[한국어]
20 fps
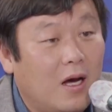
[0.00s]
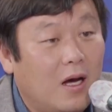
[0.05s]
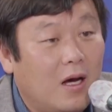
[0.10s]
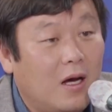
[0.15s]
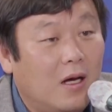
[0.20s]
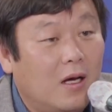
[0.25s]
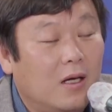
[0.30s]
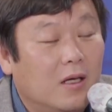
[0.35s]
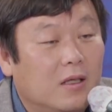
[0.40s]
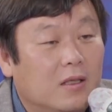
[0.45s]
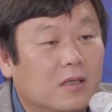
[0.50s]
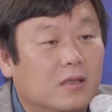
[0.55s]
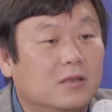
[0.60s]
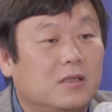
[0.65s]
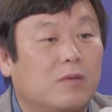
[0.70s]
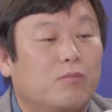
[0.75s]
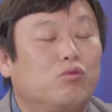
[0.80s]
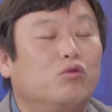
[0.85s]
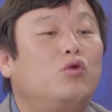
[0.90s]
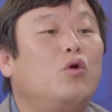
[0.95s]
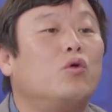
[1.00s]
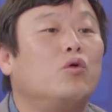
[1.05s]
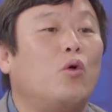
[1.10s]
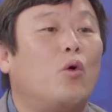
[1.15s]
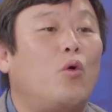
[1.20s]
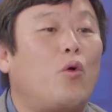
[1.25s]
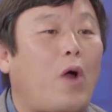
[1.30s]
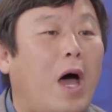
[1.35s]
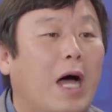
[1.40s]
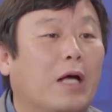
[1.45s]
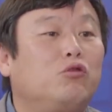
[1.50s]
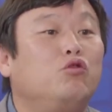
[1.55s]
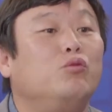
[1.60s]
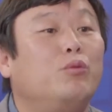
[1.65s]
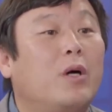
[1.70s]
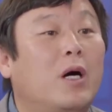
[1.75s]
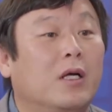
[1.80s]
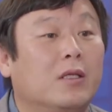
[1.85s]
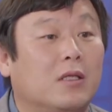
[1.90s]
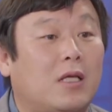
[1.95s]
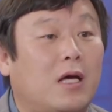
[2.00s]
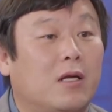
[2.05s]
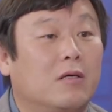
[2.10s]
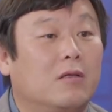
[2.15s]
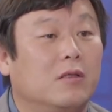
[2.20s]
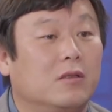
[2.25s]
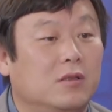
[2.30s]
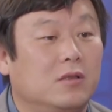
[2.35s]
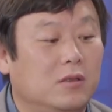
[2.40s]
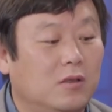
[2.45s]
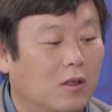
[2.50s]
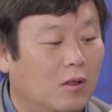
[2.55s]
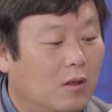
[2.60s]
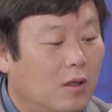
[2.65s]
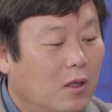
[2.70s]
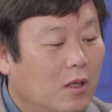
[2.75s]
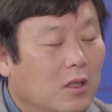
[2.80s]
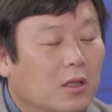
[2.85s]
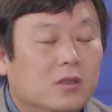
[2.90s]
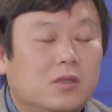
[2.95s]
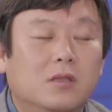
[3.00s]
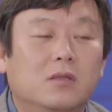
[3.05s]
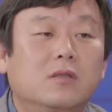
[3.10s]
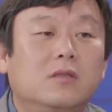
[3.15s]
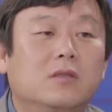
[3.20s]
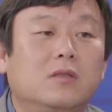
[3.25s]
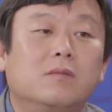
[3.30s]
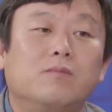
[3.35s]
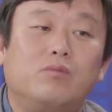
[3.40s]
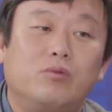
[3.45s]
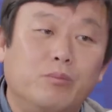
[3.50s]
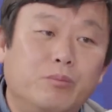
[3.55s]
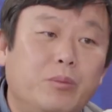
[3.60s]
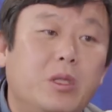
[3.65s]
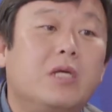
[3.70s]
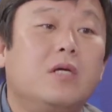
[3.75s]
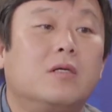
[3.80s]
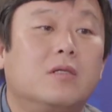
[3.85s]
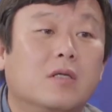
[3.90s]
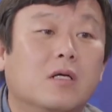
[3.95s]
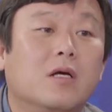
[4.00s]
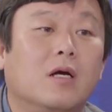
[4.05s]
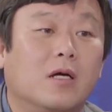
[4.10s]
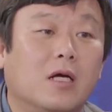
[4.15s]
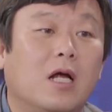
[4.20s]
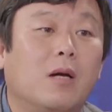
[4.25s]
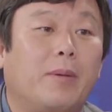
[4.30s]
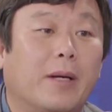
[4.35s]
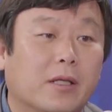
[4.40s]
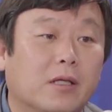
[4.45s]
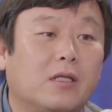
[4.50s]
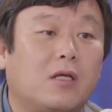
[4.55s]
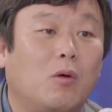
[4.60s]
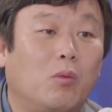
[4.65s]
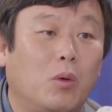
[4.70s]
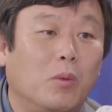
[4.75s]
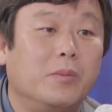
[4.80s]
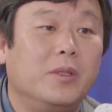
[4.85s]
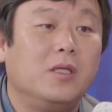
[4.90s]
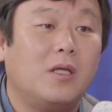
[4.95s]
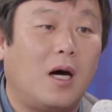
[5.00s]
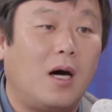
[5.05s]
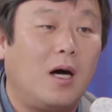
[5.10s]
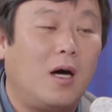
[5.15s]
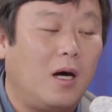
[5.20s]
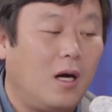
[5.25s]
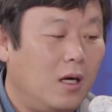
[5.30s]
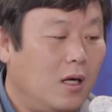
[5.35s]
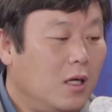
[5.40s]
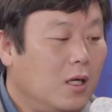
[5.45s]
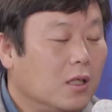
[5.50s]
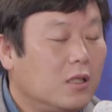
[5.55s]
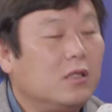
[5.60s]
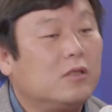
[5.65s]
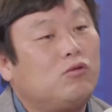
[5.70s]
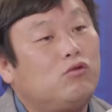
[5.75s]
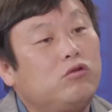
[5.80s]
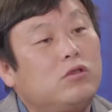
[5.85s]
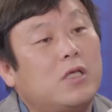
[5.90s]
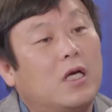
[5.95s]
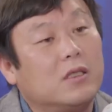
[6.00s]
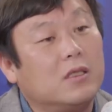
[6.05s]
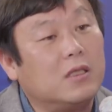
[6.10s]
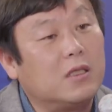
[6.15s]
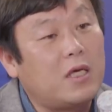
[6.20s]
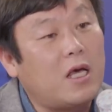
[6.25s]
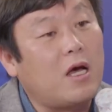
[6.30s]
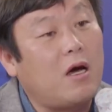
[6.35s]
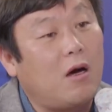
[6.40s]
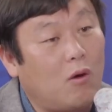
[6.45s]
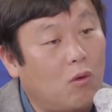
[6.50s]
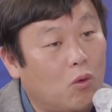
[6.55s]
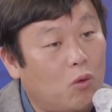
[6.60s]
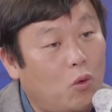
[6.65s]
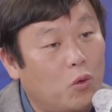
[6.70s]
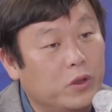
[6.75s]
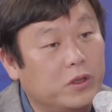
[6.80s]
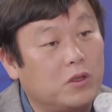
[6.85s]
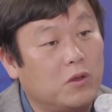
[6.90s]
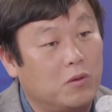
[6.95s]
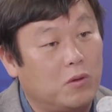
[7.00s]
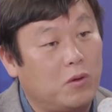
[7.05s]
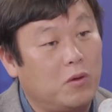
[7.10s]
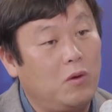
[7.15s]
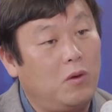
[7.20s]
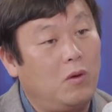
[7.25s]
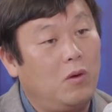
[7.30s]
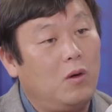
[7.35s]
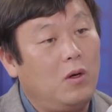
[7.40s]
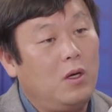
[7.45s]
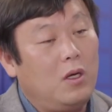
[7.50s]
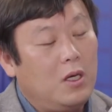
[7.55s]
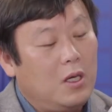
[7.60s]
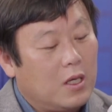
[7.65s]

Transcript: 네. 이건 이제 무속 용어로 아주 유명한 단어거든요. 음. 저는 분명히 그 영향을 받았다고 봅니다. 그래서 두 시간 늦게 가고 고의적으로 네.